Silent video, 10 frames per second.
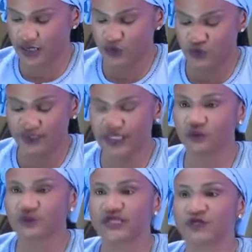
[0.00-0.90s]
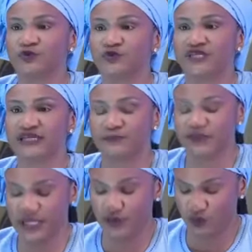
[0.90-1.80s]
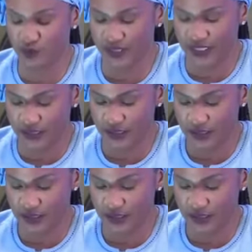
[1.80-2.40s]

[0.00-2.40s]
soient annoncées depuis une capitale européenne